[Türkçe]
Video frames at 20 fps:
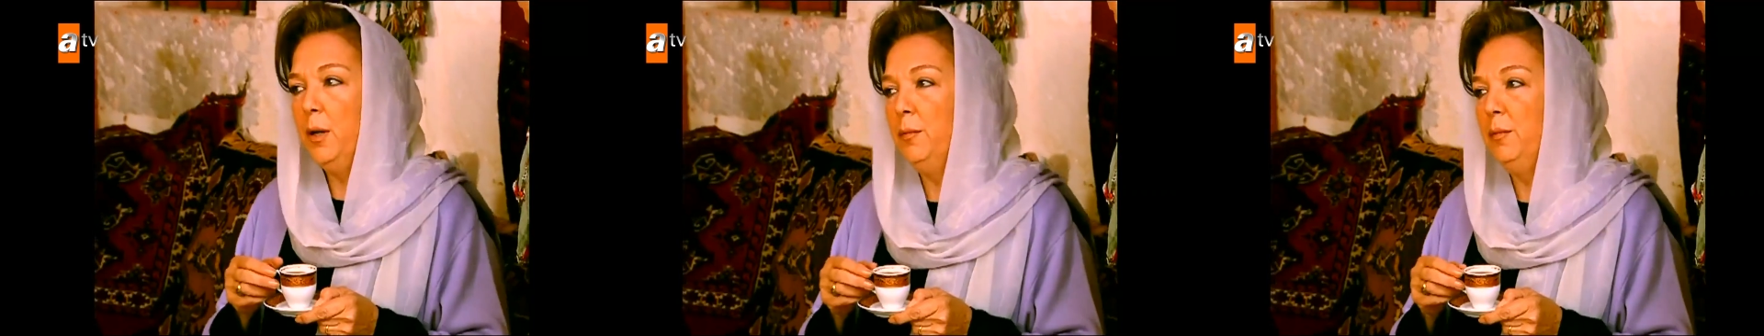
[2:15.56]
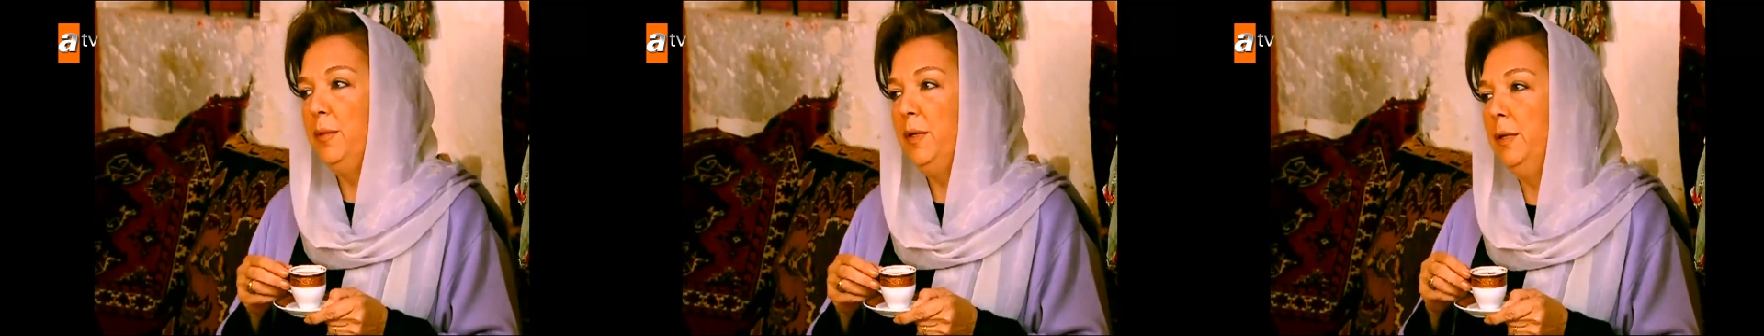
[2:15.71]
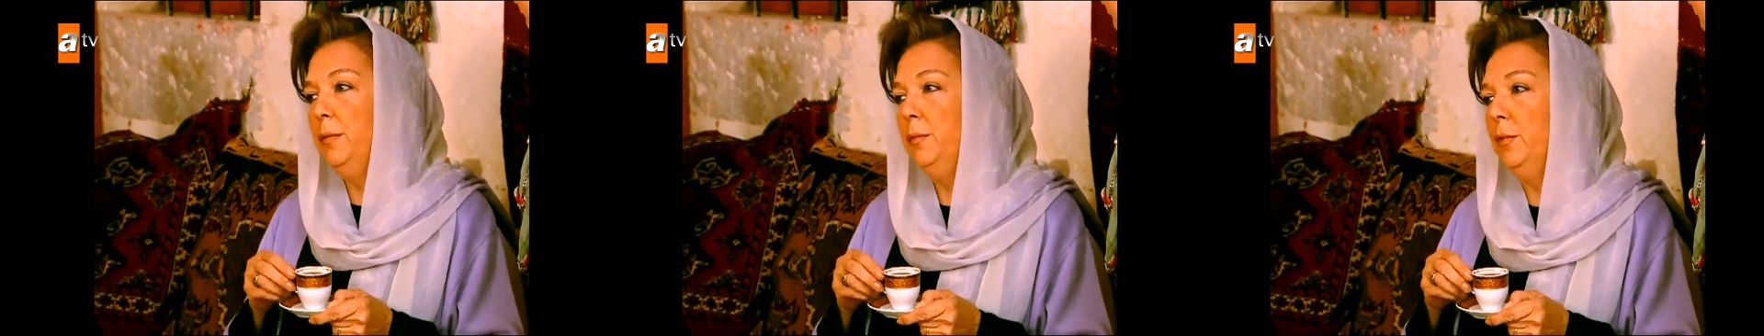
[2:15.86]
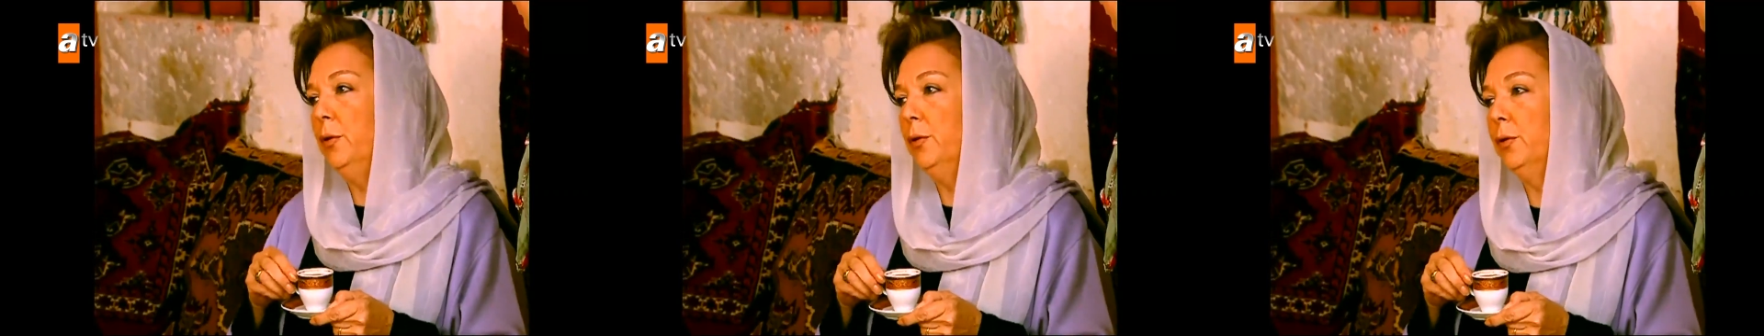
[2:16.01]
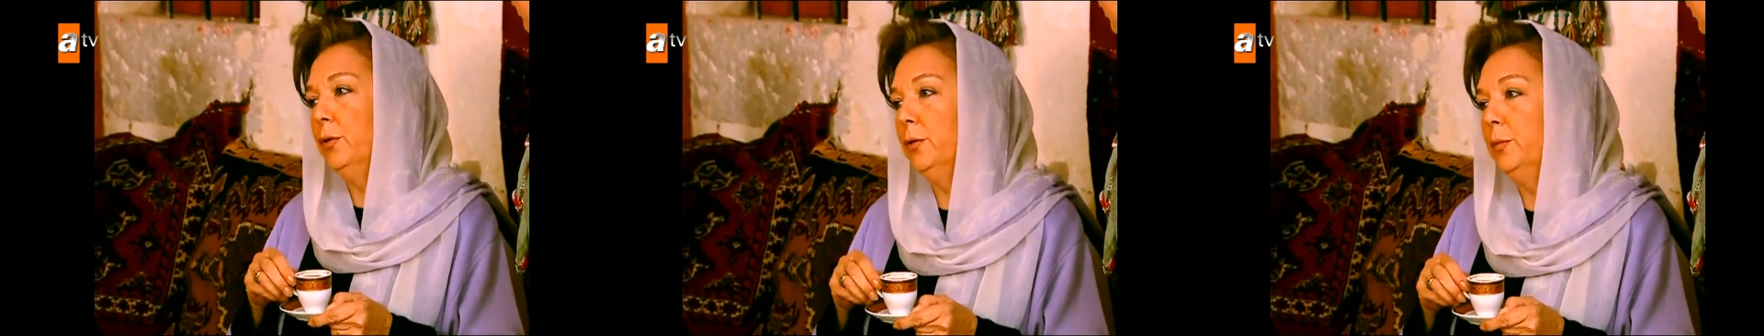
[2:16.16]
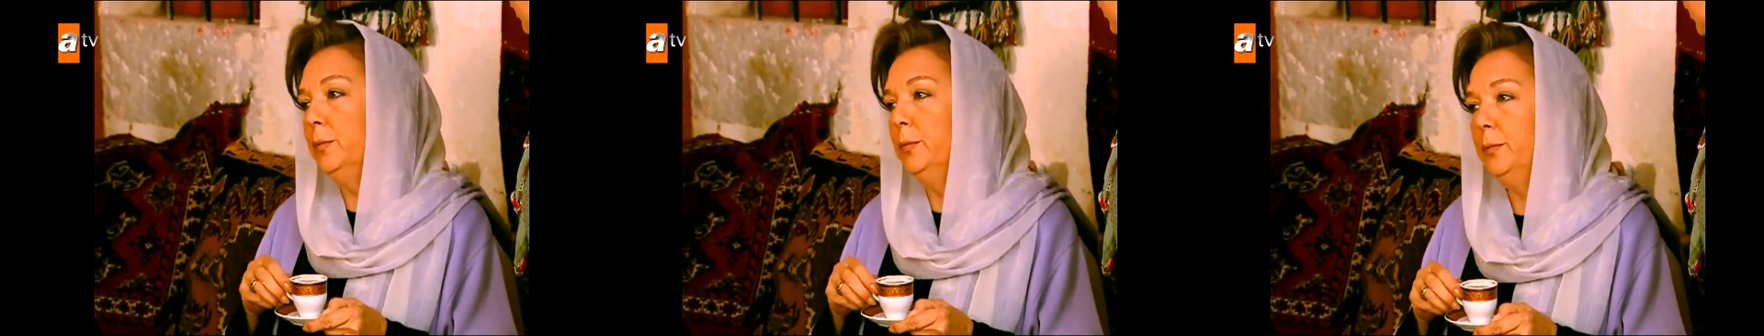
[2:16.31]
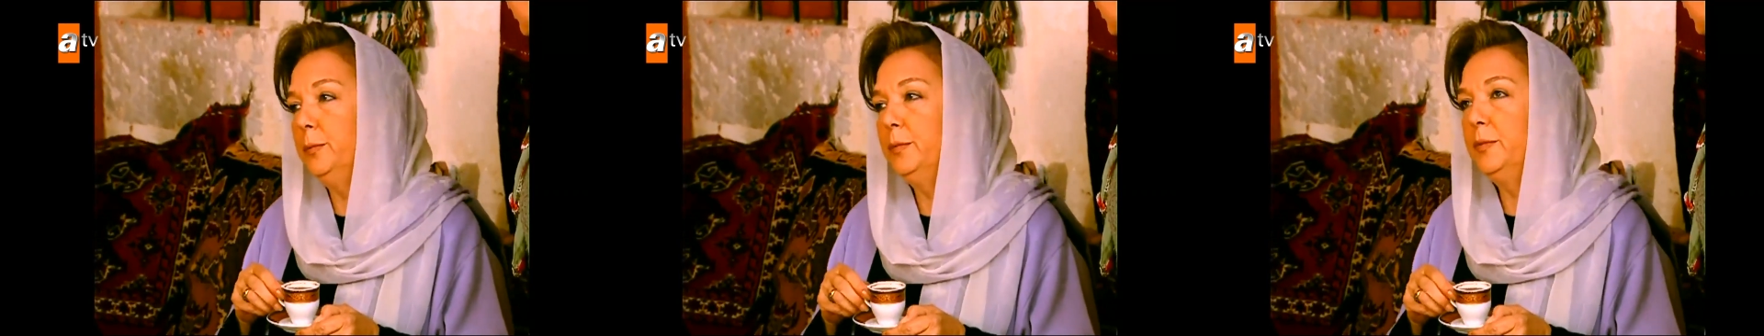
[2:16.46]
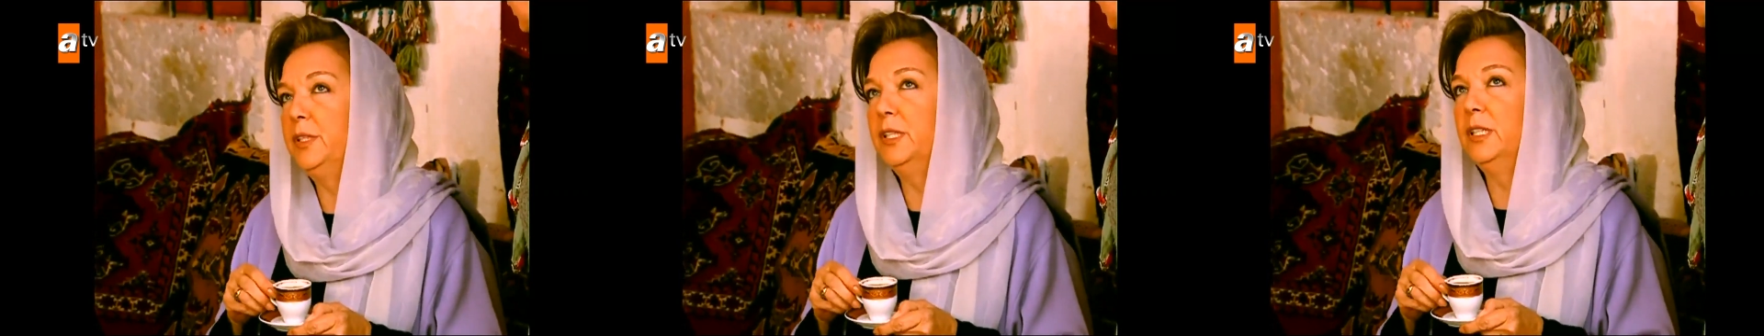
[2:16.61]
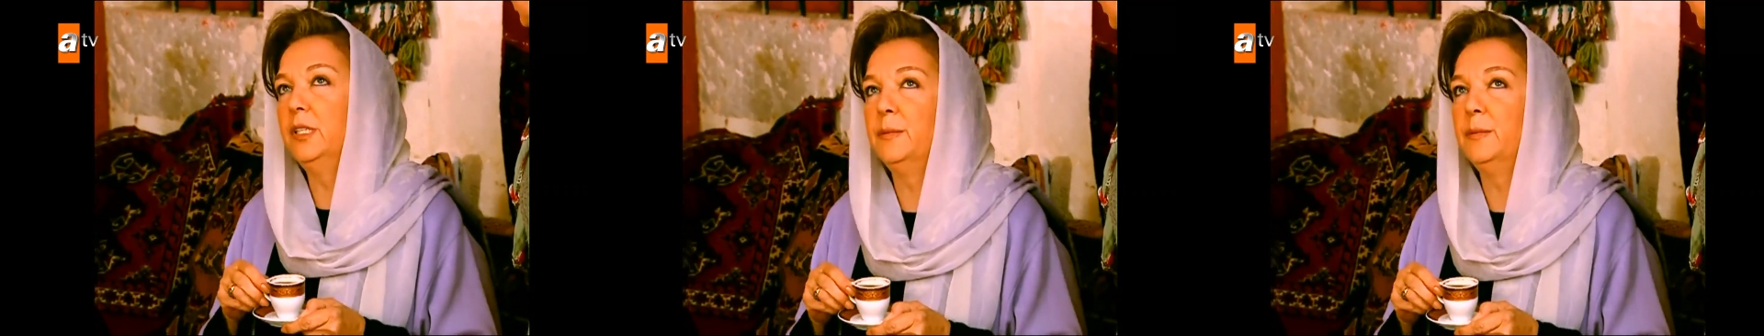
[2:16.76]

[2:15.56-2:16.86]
Aman bilmiyorum.